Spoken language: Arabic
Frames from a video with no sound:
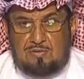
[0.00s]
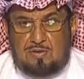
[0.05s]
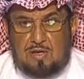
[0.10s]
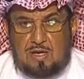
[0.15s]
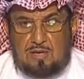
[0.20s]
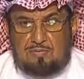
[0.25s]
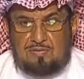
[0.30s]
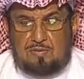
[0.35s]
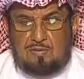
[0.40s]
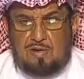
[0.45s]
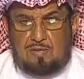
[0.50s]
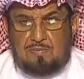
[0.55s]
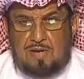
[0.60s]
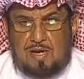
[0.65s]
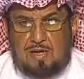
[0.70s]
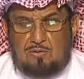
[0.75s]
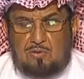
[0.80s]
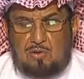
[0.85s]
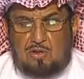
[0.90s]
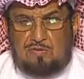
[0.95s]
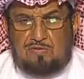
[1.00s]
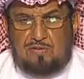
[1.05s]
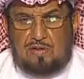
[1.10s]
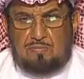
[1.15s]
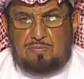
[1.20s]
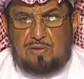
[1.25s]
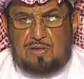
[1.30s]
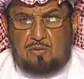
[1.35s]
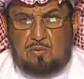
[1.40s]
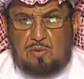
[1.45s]
فيما بعد عرف
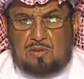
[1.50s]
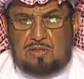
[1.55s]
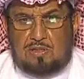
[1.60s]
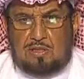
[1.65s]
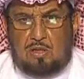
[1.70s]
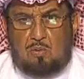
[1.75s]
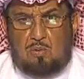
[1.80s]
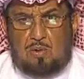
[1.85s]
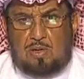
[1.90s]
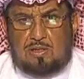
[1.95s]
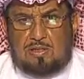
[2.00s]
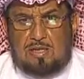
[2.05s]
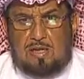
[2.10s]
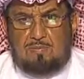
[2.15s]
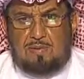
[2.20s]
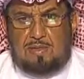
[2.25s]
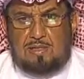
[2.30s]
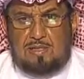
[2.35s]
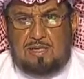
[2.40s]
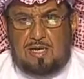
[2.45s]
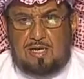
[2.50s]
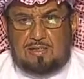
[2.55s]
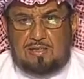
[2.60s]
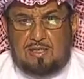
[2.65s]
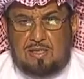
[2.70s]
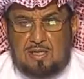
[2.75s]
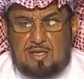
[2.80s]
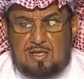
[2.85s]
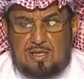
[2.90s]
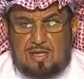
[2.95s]
البنك وتطورت عمليات
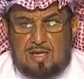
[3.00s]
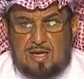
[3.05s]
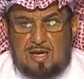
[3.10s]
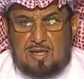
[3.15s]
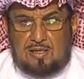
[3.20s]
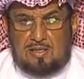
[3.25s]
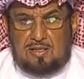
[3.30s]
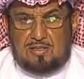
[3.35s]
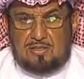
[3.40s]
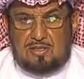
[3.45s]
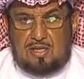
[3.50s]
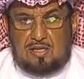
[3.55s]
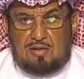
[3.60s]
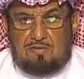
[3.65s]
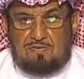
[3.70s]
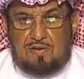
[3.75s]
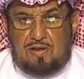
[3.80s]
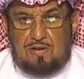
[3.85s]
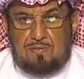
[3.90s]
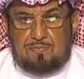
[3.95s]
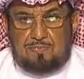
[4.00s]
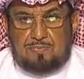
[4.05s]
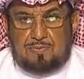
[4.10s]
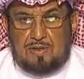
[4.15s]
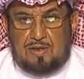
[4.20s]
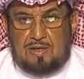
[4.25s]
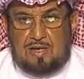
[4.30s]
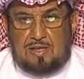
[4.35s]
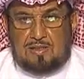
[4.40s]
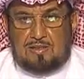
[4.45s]
هذه الصيرفة
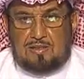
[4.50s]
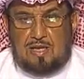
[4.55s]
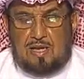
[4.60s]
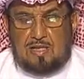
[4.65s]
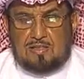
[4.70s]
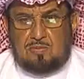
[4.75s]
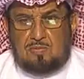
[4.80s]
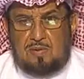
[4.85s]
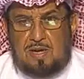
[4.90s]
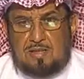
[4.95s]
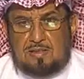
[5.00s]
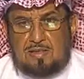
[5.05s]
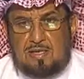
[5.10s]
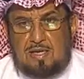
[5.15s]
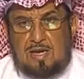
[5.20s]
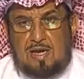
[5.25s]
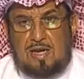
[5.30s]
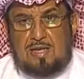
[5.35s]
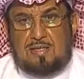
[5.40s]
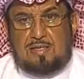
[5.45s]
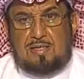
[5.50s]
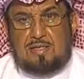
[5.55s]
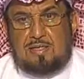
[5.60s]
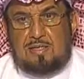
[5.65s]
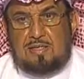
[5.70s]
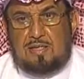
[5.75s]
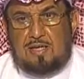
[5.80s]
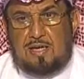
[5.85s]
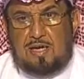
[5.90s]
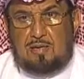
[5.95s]
حتى أصبحت الآن
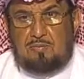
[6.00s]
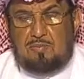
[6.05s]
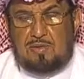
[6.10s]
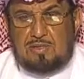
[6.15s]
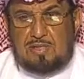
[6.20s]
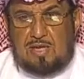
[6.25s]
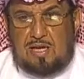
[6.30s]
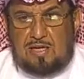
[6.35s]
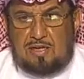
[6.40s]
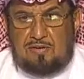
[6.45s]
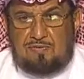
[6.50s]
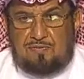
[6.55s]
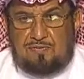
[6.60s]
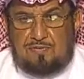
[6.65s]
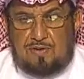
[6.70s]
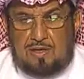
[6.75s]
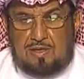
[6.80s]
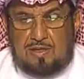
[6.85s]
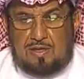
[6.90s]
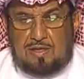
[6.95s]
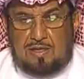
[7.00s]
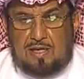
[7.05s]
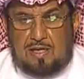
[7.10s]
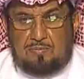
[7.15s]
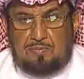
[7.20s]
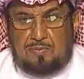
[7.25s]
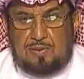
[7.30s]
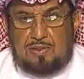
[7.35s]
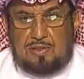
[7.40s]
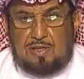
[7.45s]
المصارف
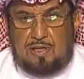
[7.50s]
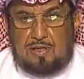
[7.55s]
الغربية